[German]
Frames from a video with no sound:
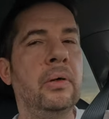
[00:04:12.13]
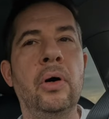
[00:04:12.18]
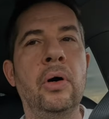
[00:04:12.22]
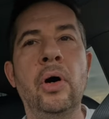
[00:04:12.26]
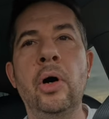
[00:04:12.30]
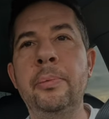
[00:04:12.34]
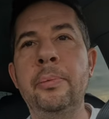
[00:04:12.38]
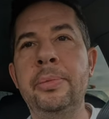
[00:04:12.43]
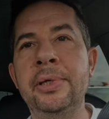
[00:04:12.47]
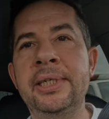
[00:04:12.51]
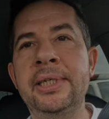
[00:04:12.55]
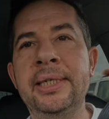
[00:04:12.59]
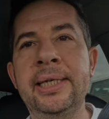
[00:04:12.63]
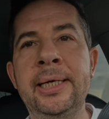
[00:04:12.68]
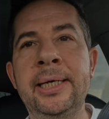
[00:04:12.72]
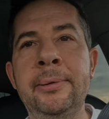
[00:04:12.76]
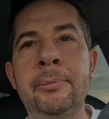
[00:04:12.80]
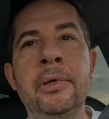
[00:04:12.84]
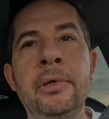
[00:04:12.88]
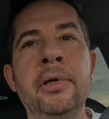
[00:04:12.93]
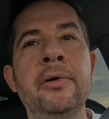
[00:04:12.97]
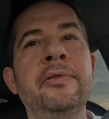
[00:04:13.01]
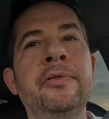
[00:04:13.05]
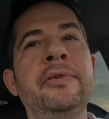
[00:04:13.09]
ob ich
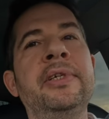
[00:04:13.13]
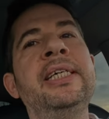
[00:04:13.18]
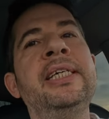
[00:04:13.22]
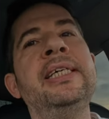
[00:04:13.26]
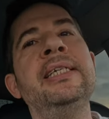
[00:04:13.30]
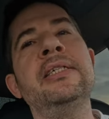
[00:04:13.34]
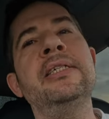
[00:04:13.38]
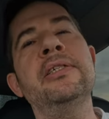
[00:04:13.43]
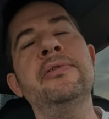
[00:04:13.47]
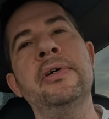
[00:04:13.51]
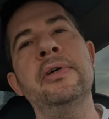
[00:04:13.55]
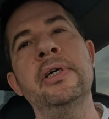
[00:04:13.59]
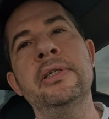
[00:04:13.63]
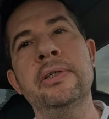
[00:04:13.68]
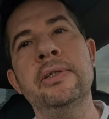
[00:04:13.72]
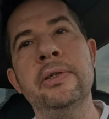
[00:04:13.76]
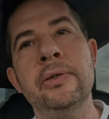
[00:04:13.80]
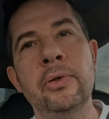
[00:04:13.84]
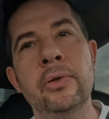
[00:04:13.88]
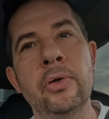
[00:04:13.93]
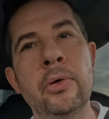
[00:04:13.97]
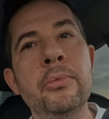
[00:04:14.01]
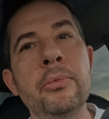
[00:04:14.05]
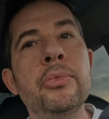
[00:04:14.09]
eben auf dieses Fahrzeug
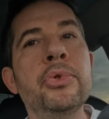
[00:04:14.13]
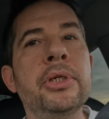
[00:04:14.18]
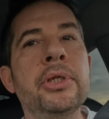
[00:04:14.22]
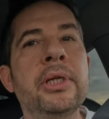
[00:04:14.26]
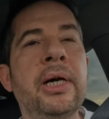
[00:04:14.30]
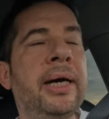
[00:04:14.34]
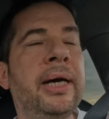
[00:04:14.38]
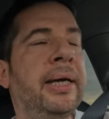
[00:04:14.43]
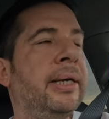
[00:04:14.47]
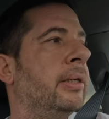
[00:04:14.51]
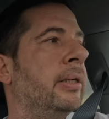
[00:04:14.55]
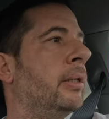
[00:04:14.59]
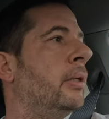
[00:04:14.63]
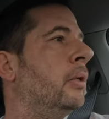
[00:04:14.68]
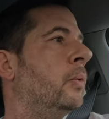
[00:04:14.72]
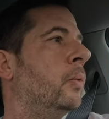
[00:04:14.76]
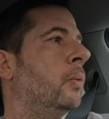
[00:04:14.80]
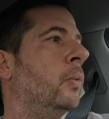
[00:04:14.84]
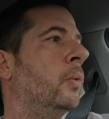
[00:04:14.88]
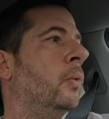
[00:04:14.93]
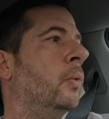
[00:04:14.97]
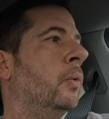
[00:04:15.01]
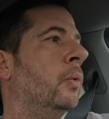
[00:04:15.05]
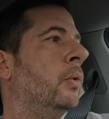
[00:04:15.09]
umsteige
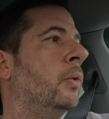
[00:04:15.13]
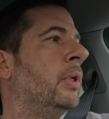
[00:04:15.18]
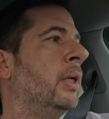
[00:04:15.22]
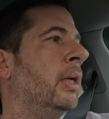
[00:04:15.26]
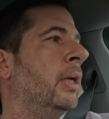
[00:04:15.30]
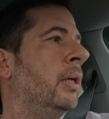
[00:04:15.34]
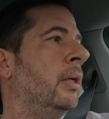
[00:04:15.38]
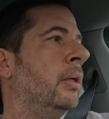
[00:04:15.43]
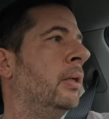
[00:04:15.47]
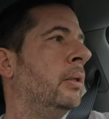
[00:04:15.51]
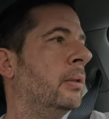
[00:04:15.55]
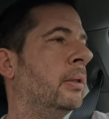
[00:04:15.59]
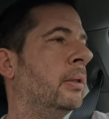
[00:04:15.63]
oder